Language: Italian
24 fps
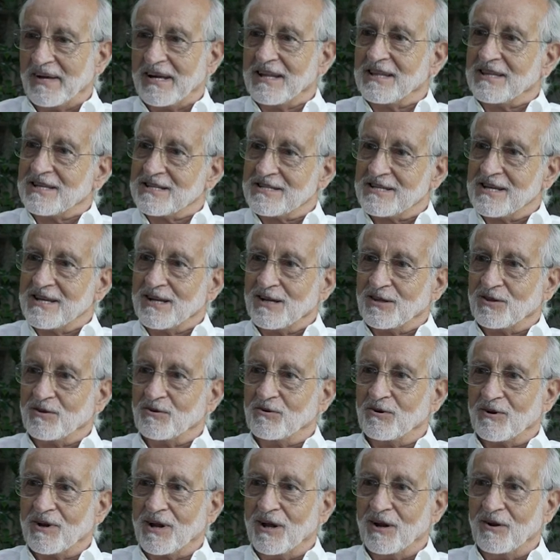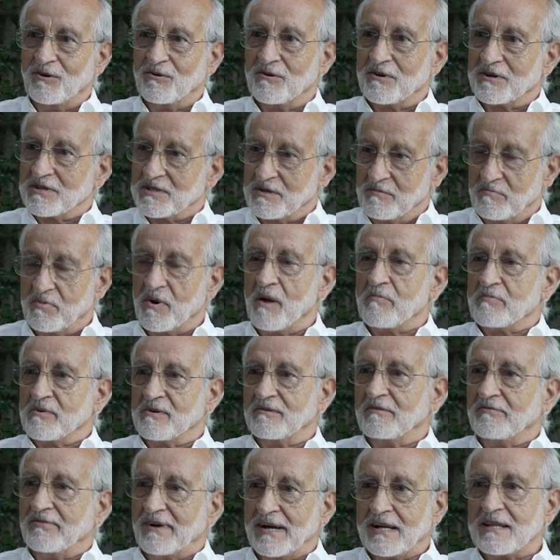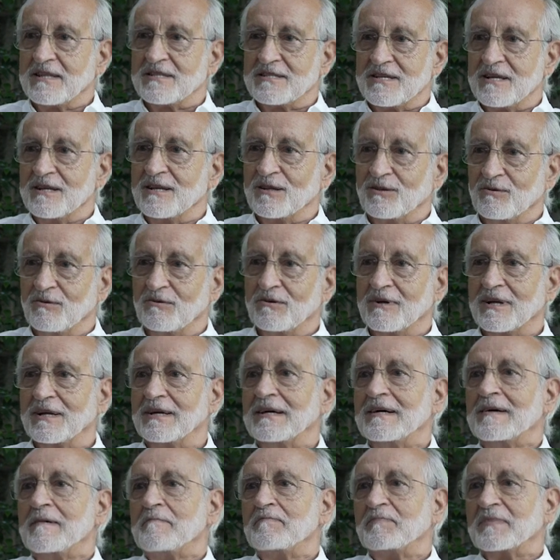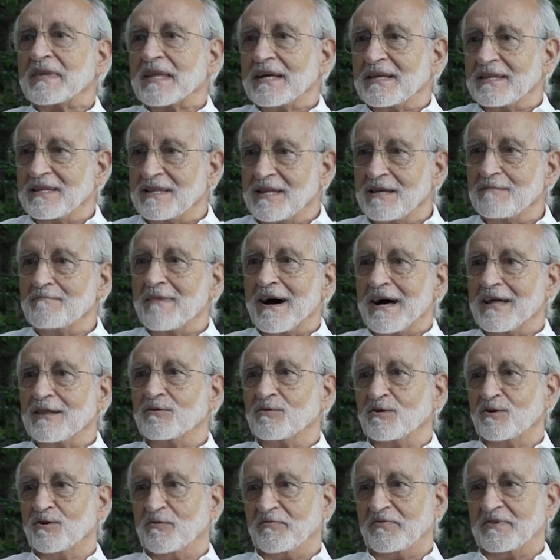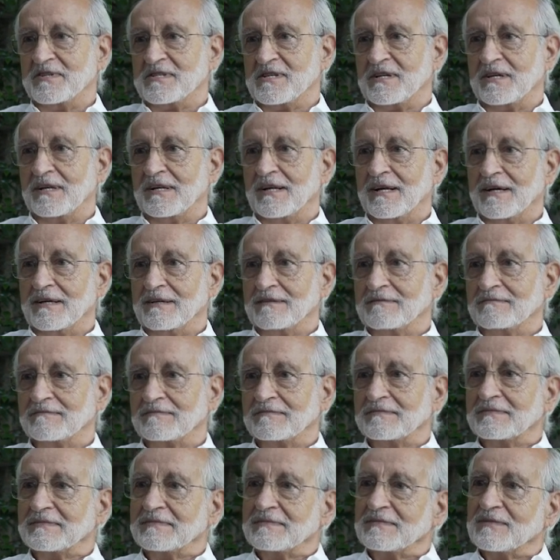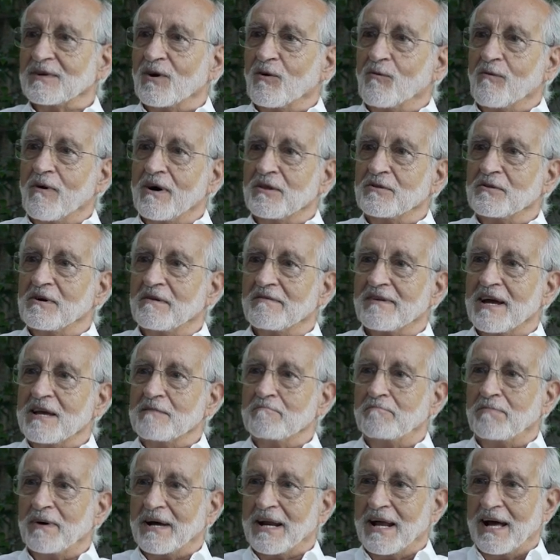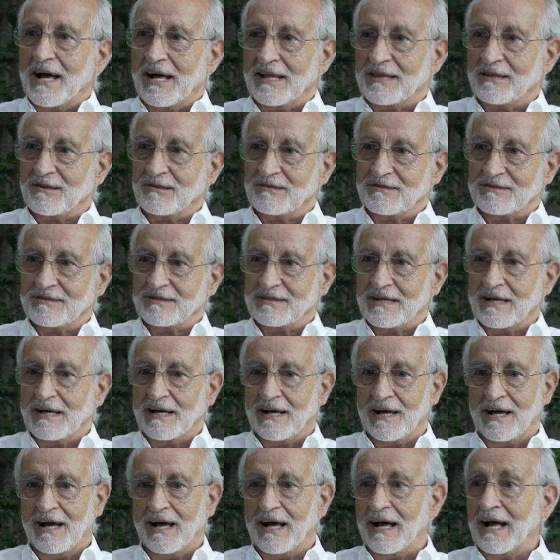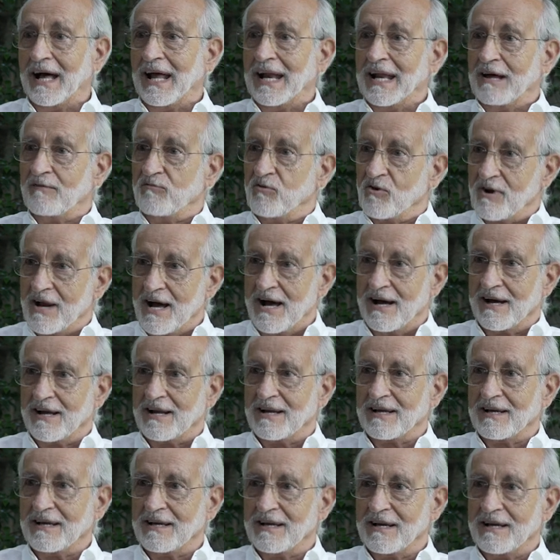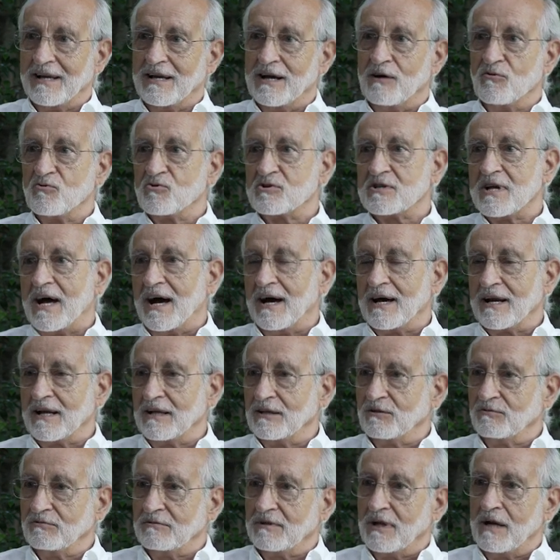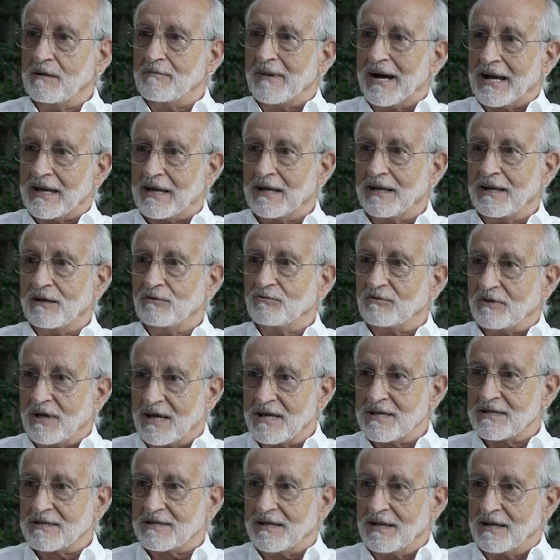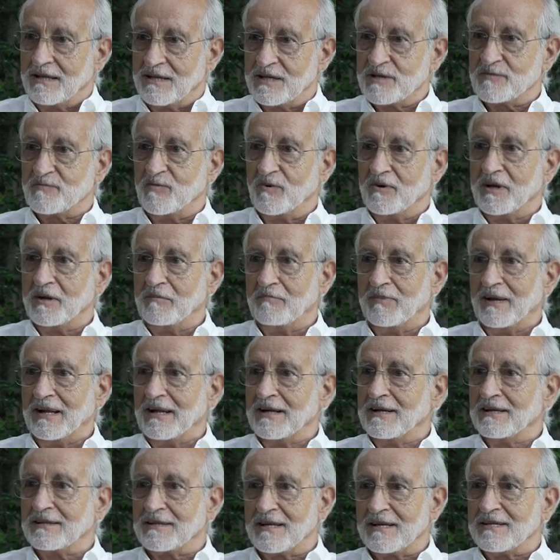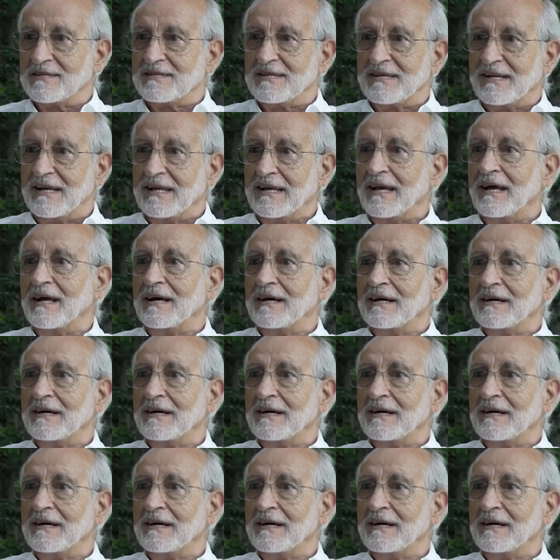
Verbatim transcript: fare il disegnatore, allora se proprio vuoi fare il disegnatore ti mando in officina. Quando avrai imparato a, a lavorare e a usare tutte le macchine utensili disponibili in attrezzeria,